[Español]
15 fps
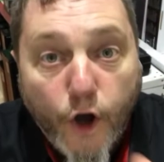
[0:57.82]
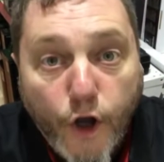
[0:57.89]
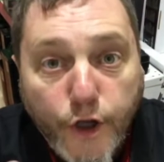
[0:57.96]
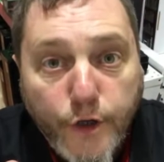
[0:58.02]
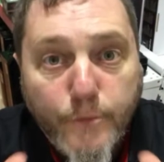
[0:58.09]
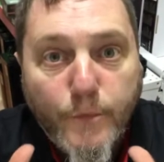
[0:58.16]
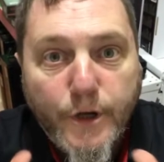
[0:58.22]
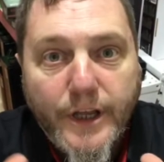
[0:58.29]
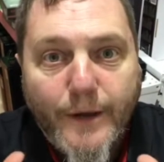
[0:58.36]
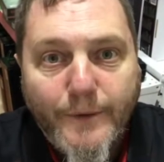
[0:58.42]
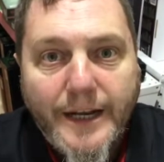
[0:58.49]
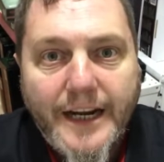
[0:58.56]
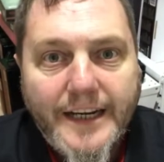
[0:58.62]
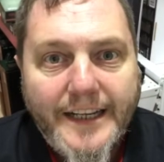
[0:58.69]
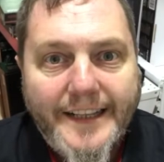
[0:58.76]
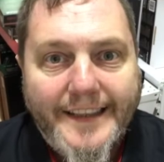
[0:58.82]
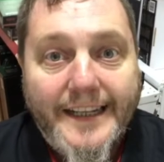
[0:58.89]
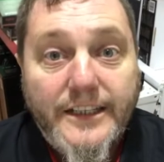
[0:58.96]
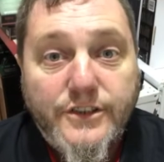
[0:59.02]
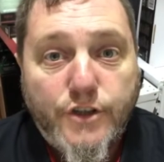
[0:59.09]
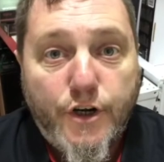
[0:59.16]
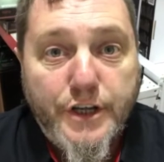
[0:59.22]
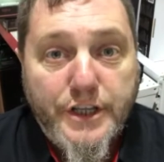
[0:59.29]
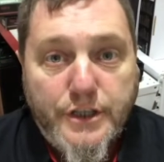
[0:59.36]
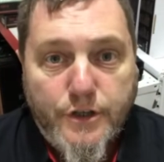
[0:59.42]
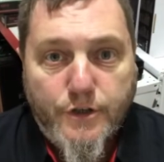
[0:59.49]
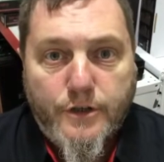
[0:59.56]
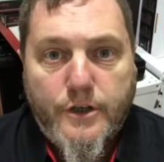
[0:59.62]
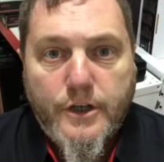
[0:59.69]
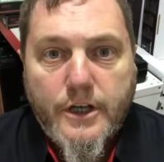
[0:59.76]
Hoy voy a hablarles del
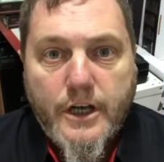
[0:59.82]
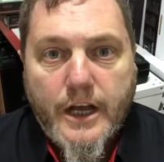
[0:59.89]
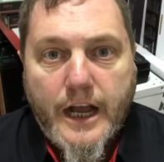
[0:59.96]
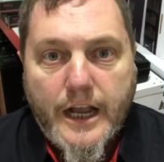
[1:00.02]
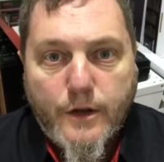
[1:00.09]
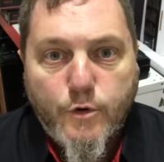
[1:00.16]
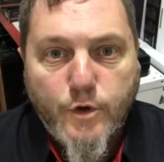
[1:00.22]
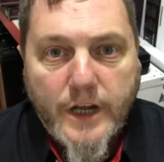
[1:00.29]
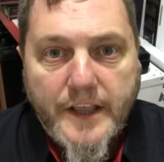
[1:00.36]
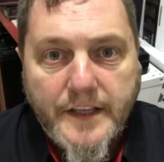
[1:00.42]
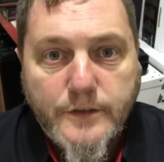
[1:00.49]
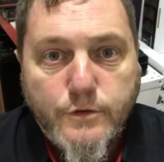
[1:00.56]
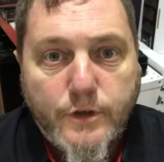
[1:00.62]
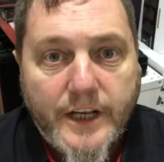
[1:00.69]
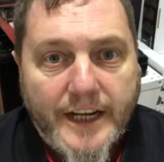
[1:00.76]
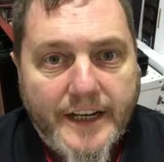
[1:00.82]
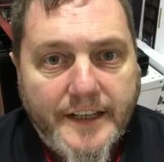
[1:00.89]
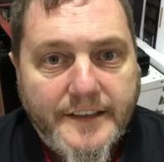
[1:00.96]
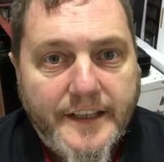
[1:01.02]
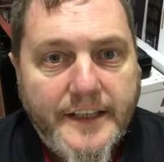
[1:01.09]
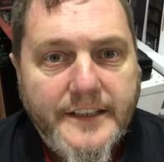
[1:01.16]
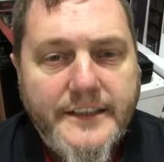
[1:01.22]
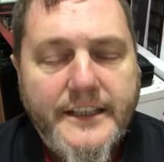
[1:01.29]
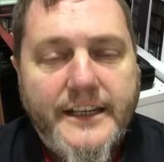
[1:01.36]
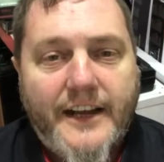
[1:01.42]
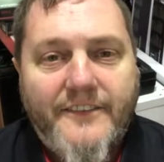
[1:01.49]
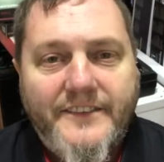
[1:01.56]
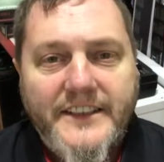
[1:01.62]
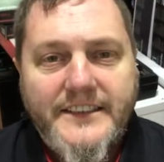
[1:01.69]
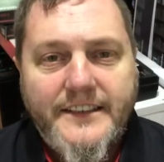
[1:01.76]
sonido, algunas de sus
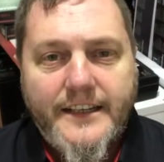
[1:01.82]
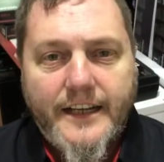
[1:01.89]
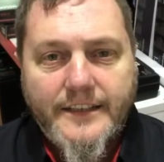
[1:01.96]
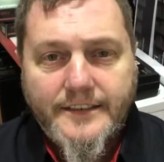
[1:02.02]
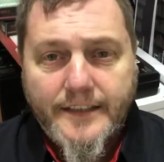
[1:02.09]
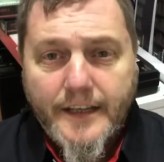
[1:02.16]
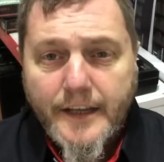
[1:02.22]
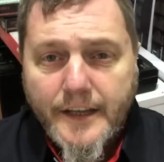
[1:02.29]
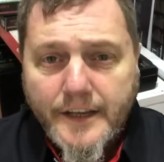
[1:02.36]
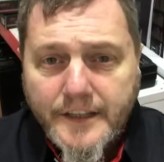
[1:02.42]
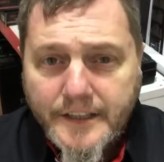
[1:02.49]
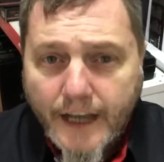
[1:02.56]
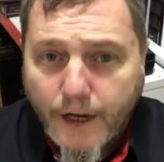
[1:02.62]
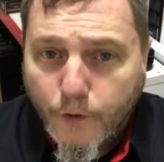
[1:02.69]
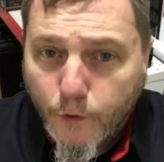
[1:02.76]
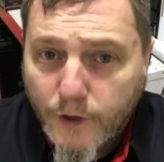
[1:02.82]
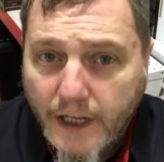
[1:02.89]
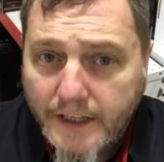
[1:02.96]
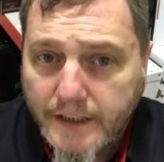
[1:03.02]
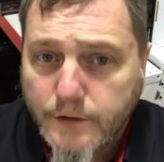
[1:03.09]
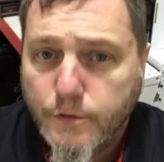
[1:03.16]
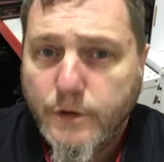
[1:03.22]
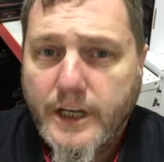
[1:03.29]
características físicas y algunas de sus